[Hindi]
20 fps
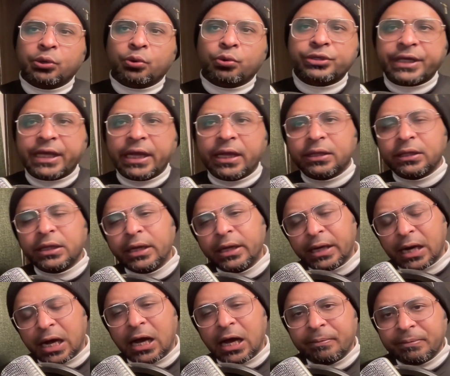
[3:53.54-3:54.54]
उसके
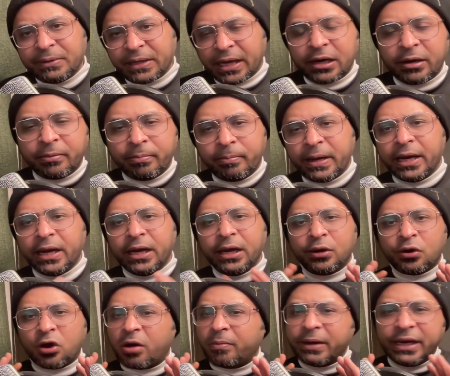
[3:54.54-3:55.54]
अंदर आप थाईलैंड में
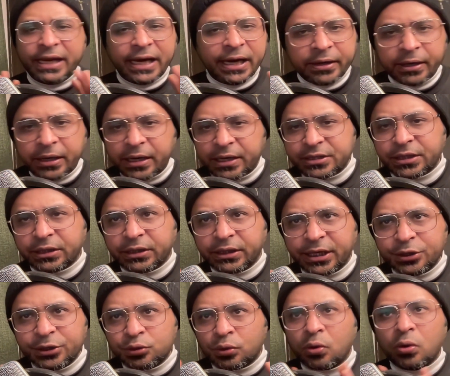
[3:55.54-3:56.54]
नॉर्मली एंटर कर सकते
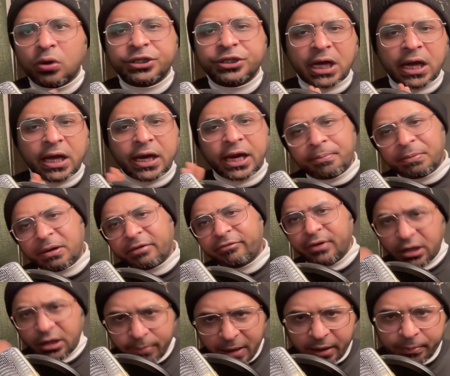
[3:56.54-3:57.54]
हैं जो लोग जा रहे हैं अपना
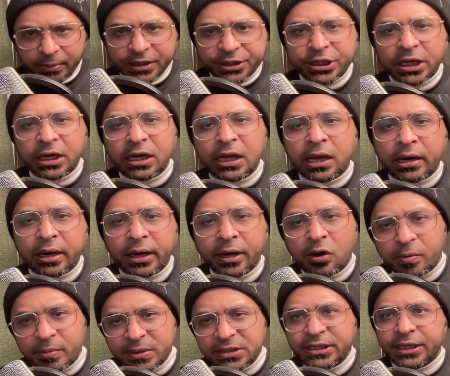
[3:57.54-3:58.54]
फीडबैक भी शेयर कर रहे हैं
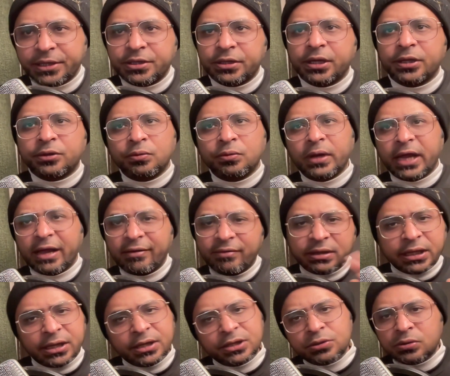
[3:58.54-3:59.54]
कमेंट सेक्शन के थ्रू कि
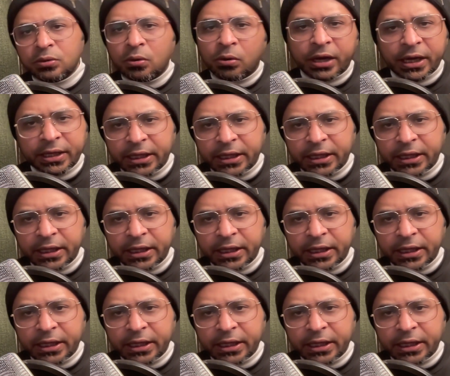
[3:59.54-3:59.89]
एवरीथिंग इज़ ओके